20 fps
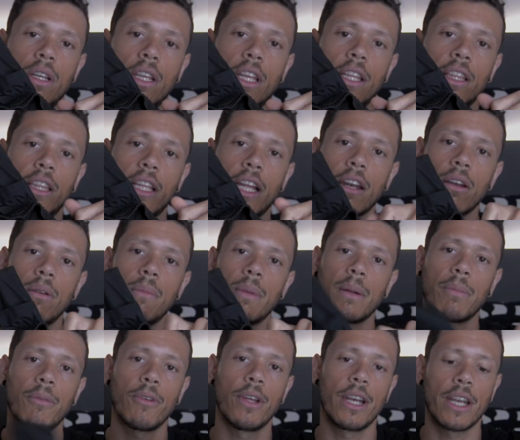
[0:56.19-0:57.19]
interno
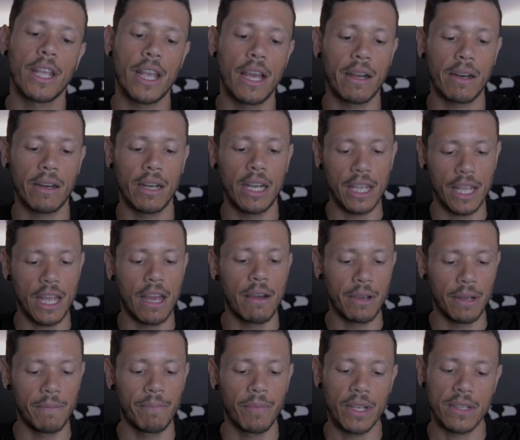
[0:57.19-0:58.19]
para poder llevar la
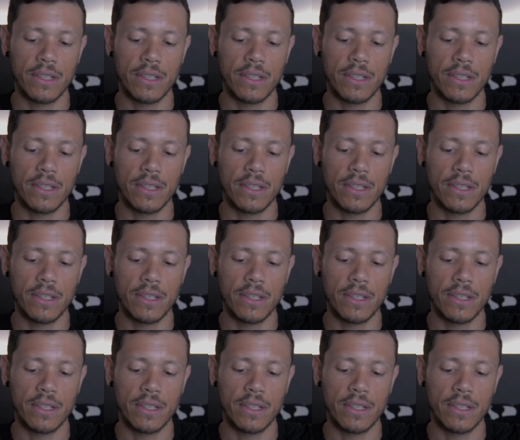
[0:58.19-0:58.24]
llave.